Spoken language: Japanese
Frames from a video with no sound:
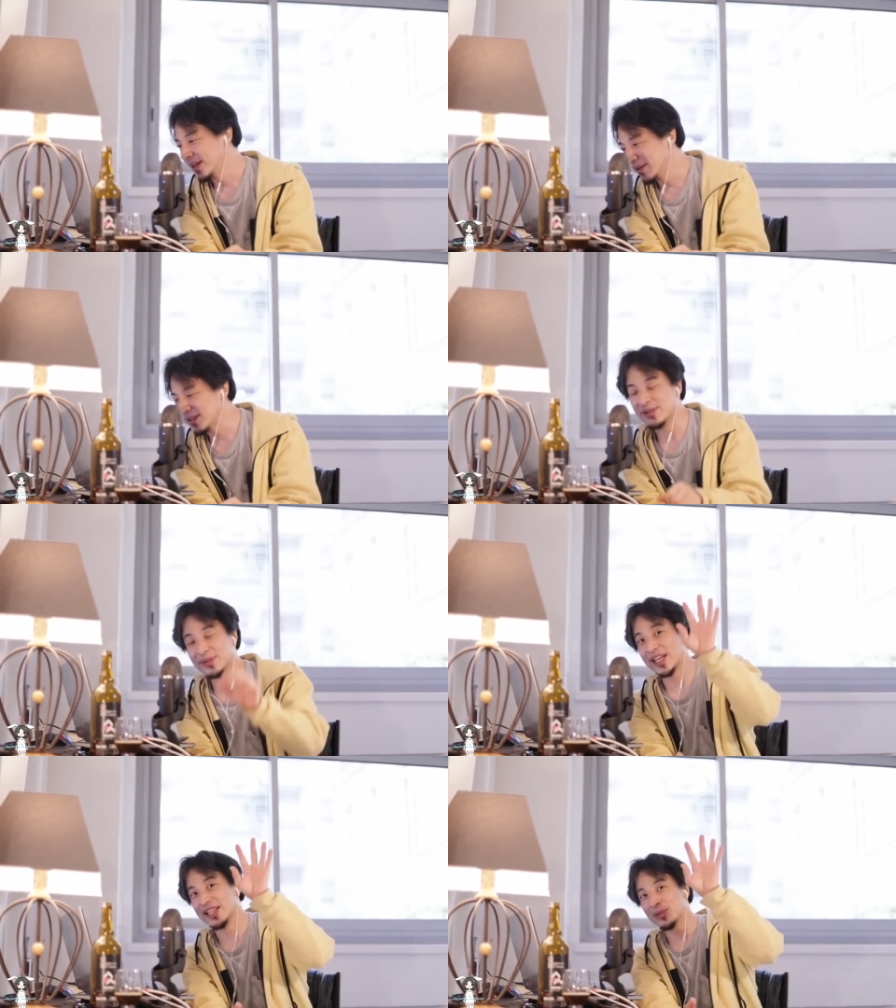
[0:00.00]
いや、その、
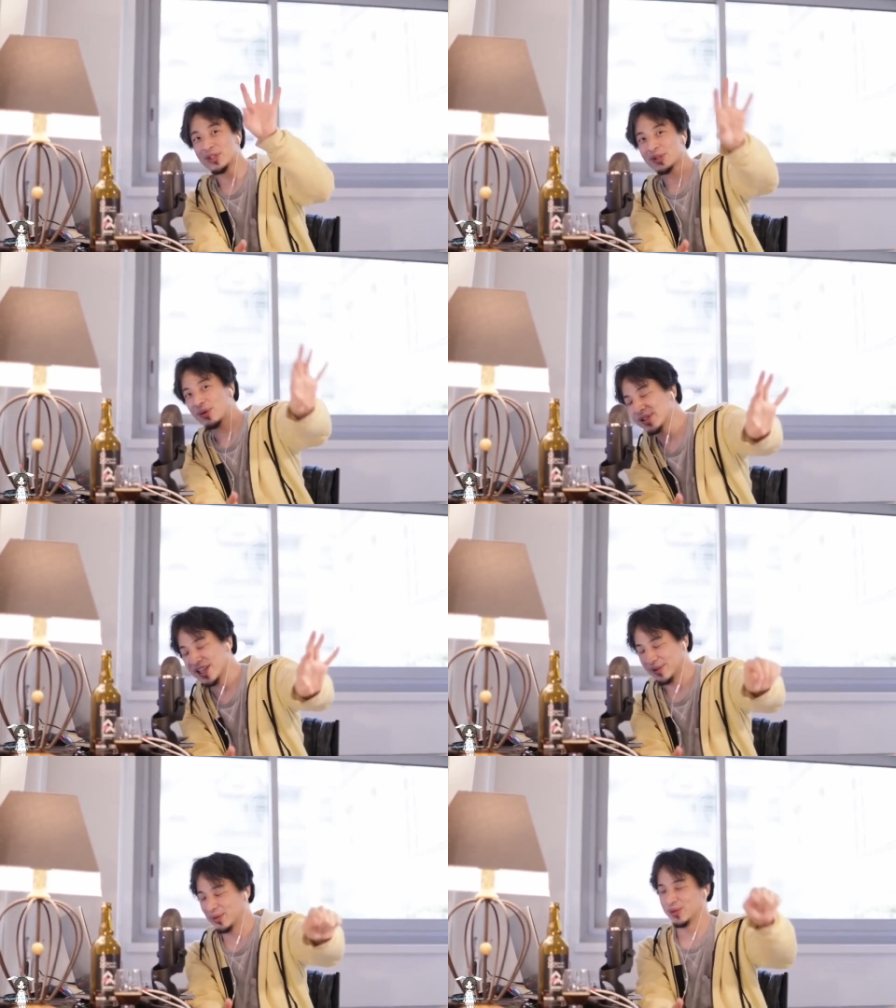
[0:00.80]
じゃあ女子高
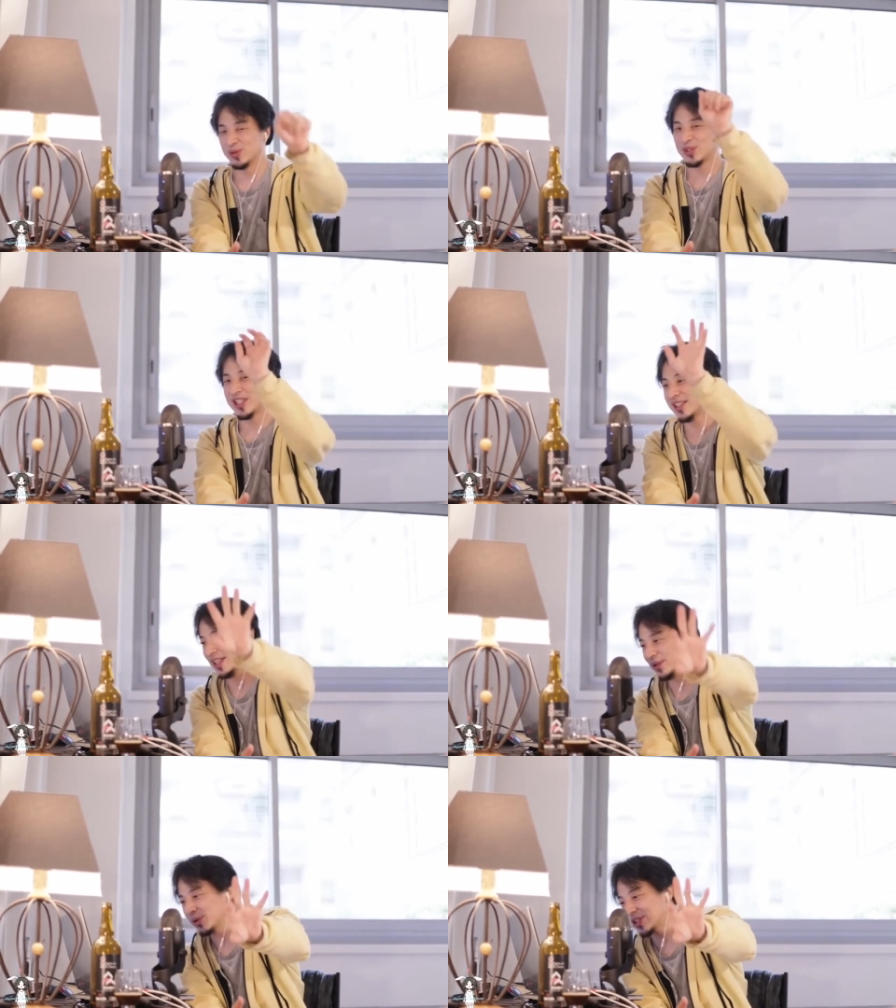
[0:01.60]
生と女子大生
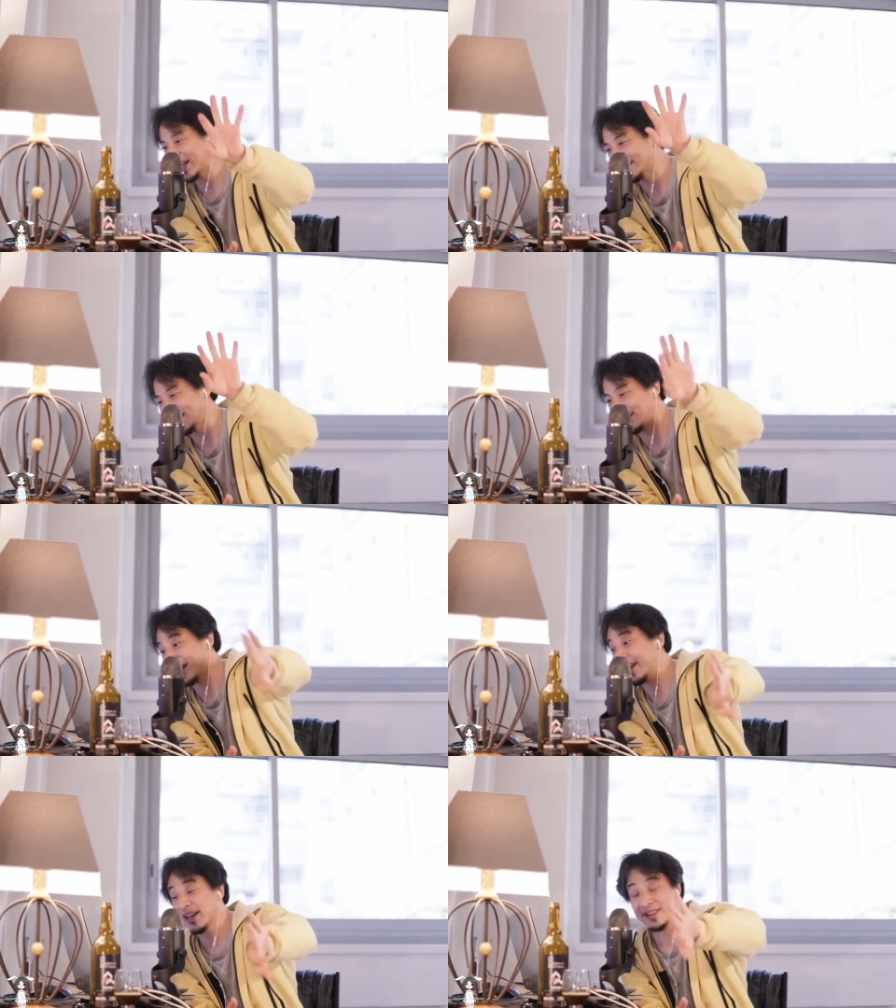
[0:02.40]
どっちが価値が高
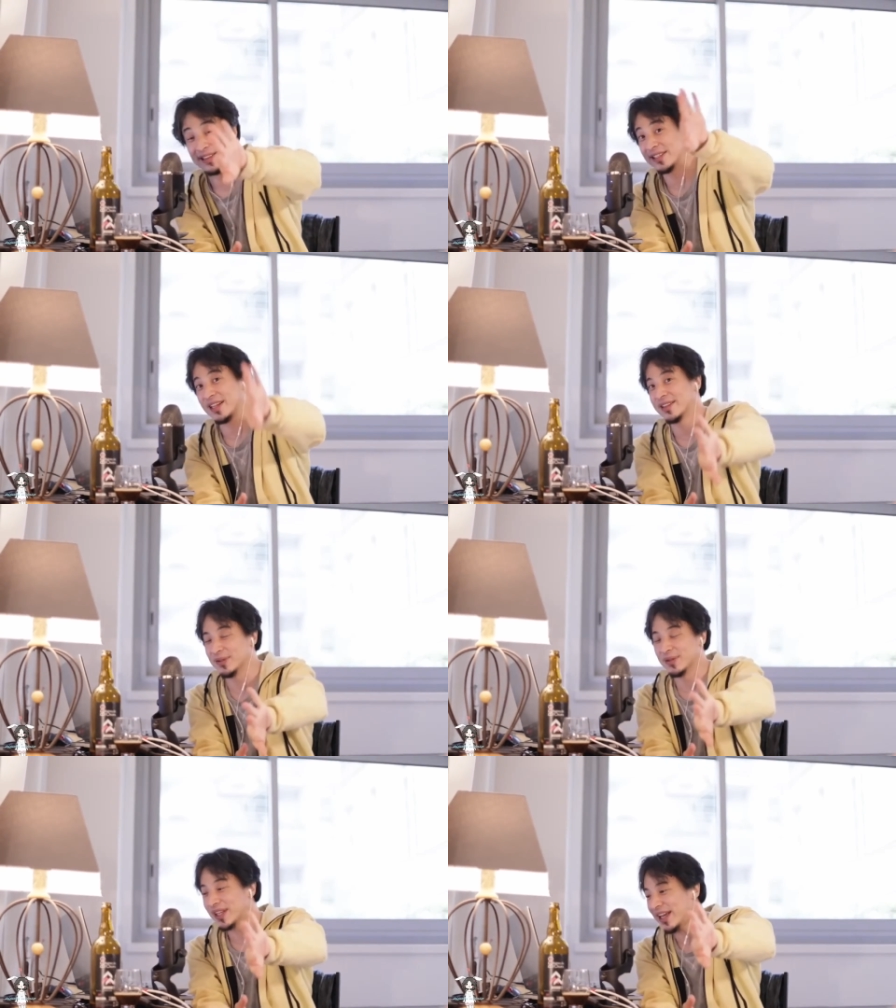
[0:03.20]
いかですかっていう
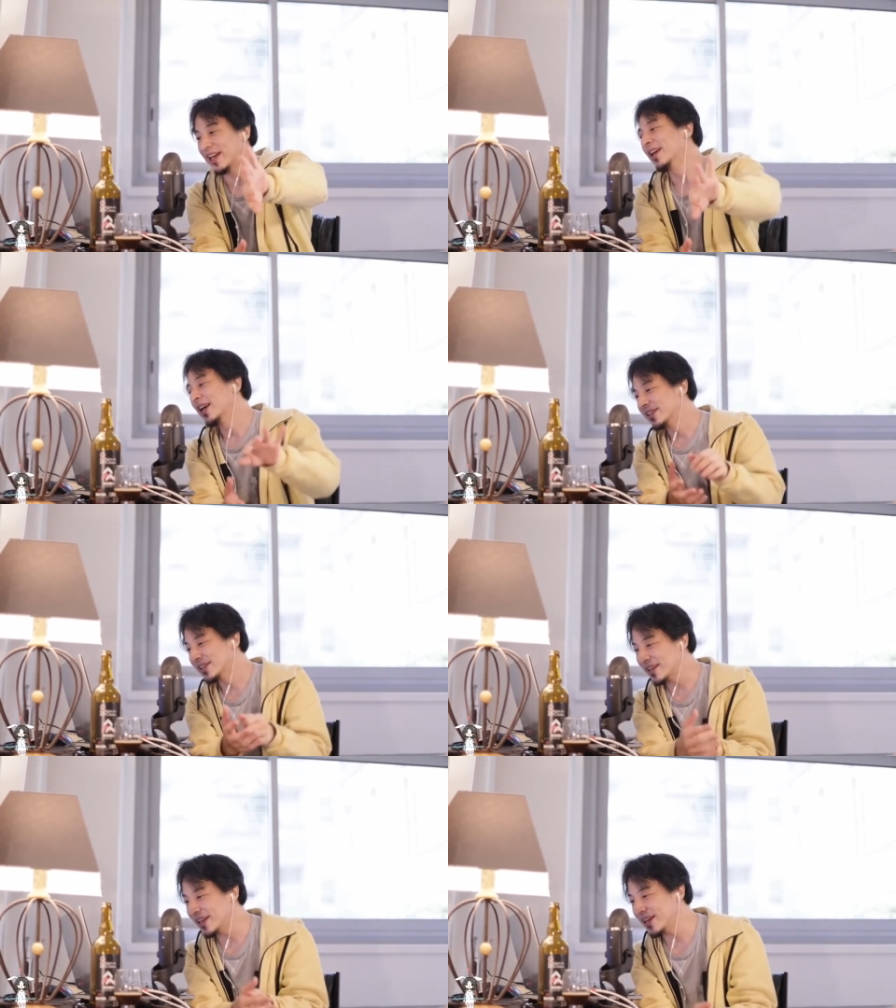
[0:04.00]
ので、
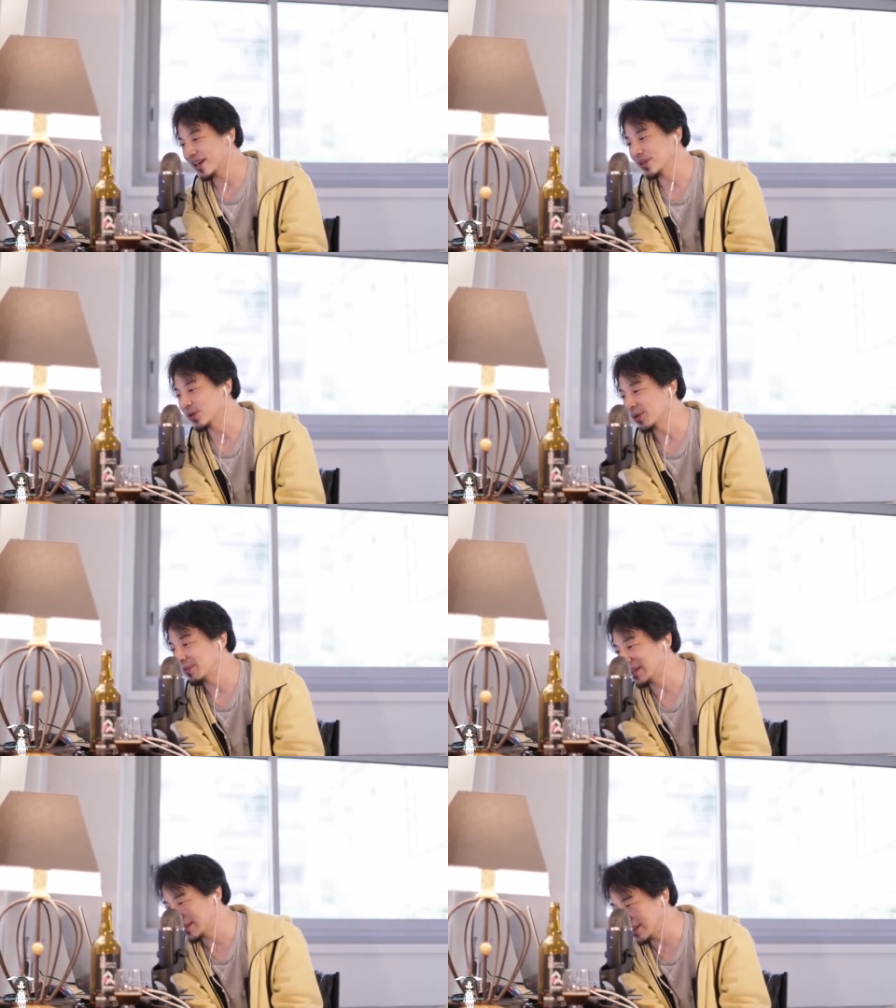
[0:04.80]
残念ながら日本の場
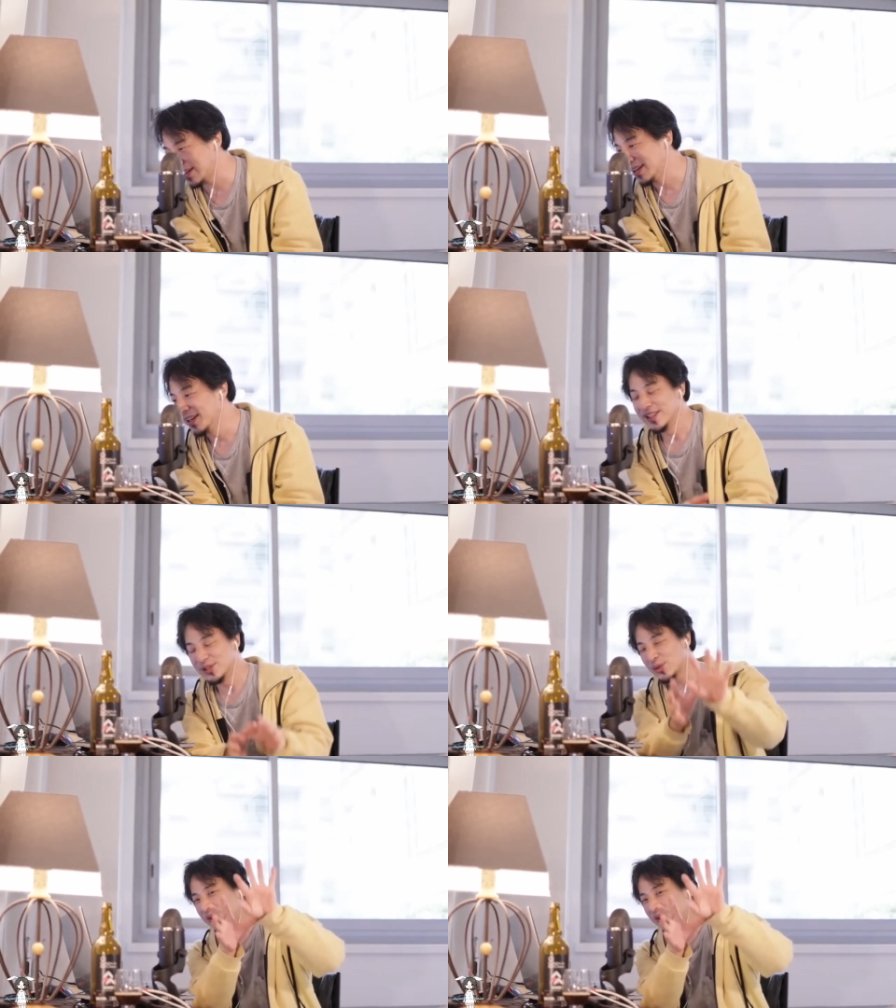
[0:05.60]
合って、女子